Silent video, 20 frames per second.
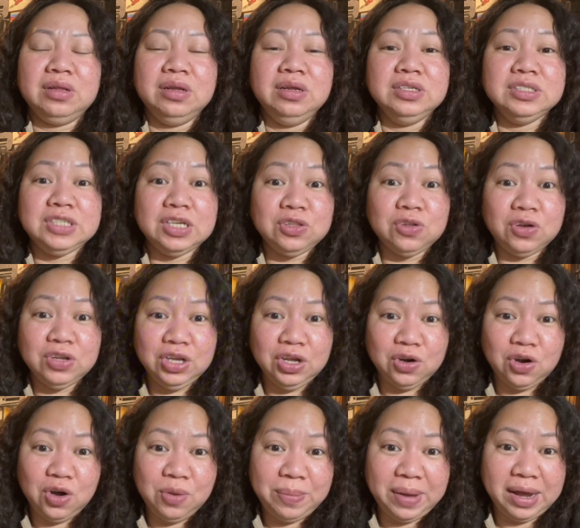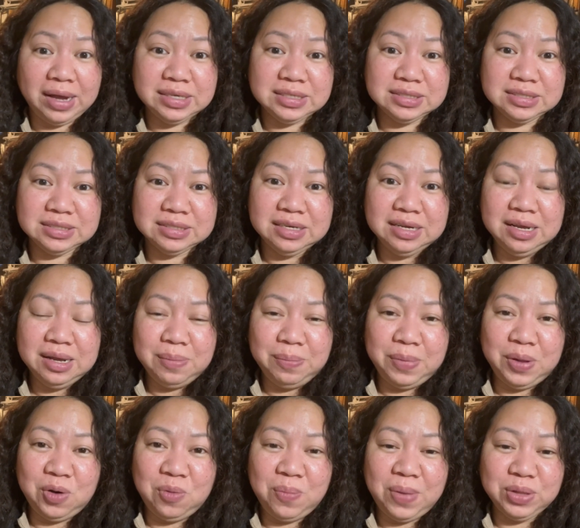sa Tony Romas.
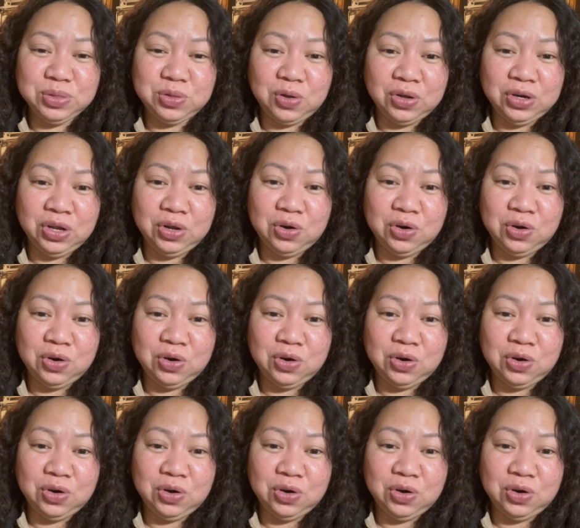Meron bang Tony